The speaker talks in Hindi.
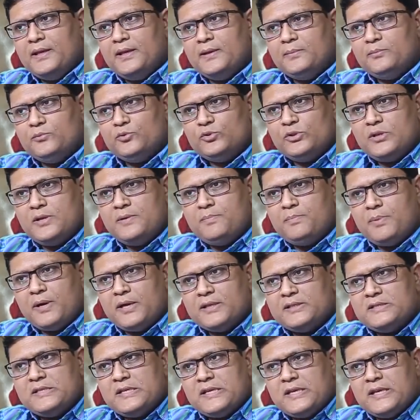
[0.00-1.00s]
नम्बुद्री
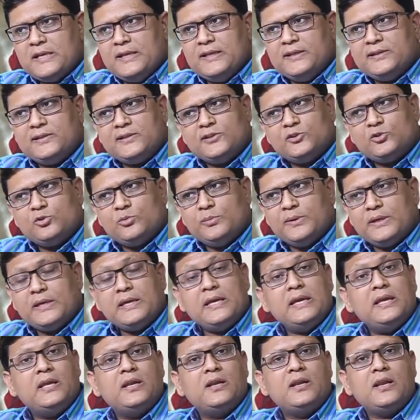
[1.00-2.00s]
पाद जी के नेतृत्व में
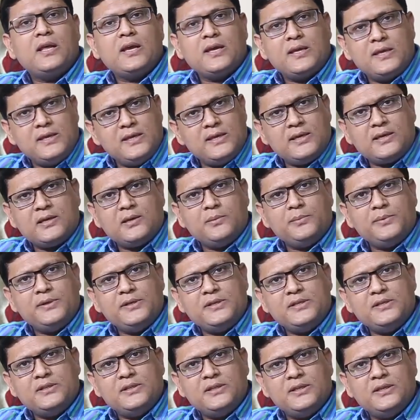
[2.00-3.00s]
केरला की एक
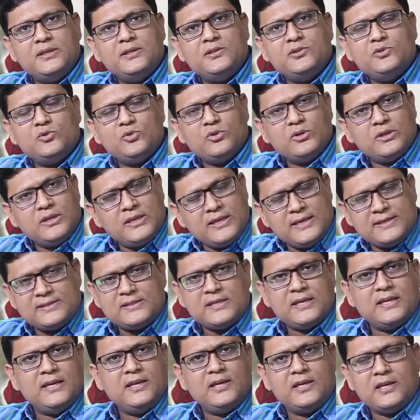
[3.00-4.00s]
कमेटी थी जिन्होंने
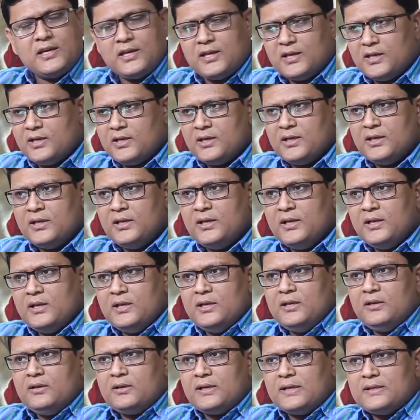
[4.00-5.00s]
ऐसा ही कहा
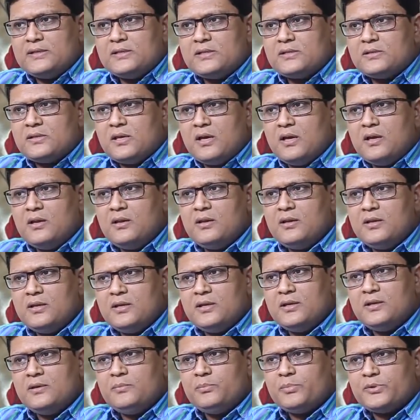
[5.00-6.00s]
राजस्थान
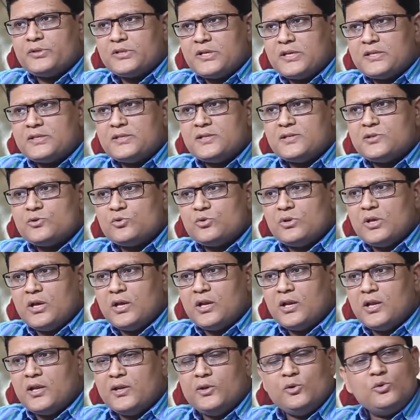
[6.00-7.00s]
प्रशासनिक
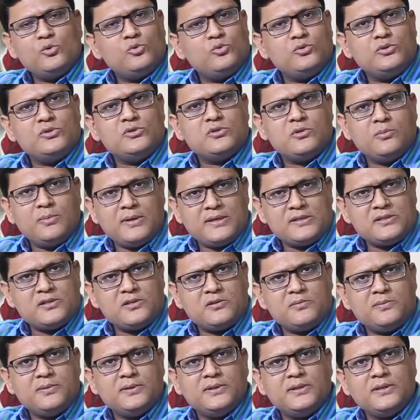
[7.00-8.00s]
सुधार आयोग उन्नीस
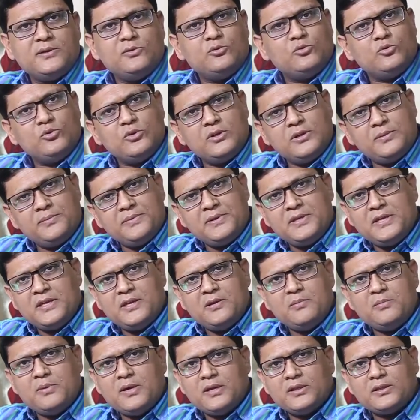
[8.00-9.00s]
में था उन्होंने भी
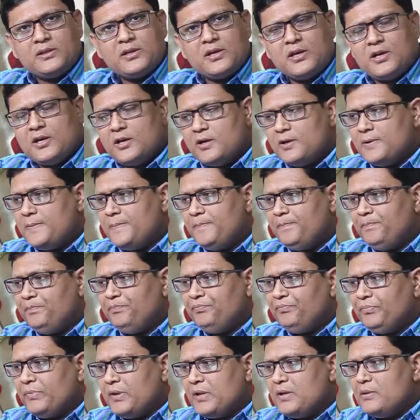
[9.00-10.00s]
यही बात कहा
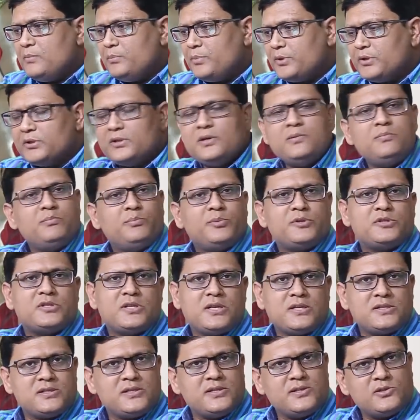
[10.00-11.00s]
प्रथम
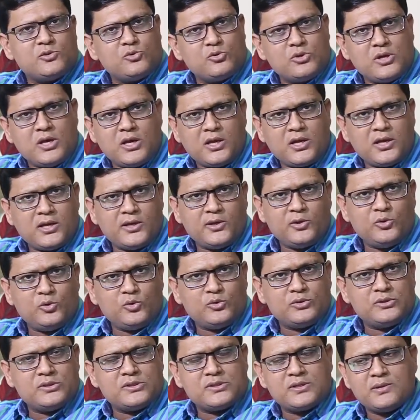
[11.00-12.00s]
प्रशासनिक सुधार
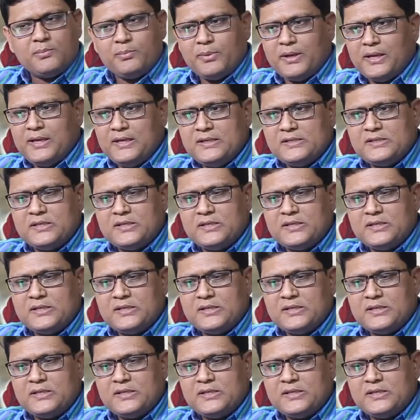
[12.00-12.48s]
आयोग जिसके पहले